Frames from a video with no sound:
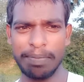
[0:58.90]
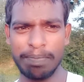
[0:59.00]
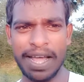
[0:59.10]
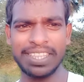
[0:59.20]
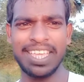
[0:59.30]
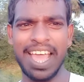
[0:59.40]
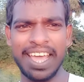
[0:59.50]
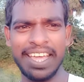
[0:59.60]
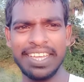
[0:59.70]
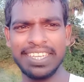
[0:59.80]
बात क्या
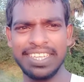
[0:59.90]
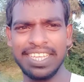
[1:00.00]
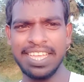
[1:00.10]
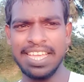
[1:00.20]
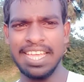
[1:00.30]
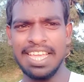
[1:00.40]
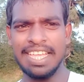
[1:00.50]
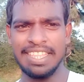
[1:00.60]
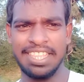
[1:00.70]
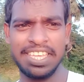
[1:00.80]
है
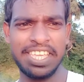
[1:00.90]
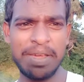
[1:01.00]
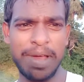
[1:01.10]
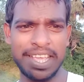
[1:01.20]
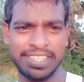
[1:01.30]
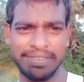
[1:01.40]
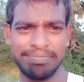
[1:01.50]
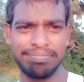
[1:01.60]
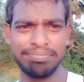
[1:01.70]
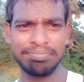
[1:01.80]
देखिए भाई साहब
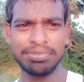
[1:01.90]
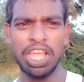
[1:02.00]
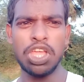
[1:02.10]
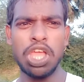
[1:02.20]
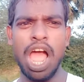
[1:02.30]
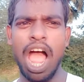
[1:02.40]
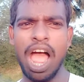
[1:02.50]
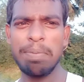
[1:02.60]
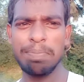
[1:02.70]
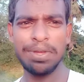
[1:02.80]

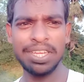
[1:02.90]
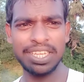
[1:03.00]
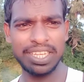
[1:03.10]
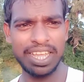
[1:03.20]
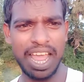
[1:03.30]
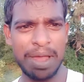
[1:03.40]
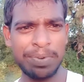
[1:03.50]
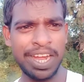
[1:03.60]
आप अपना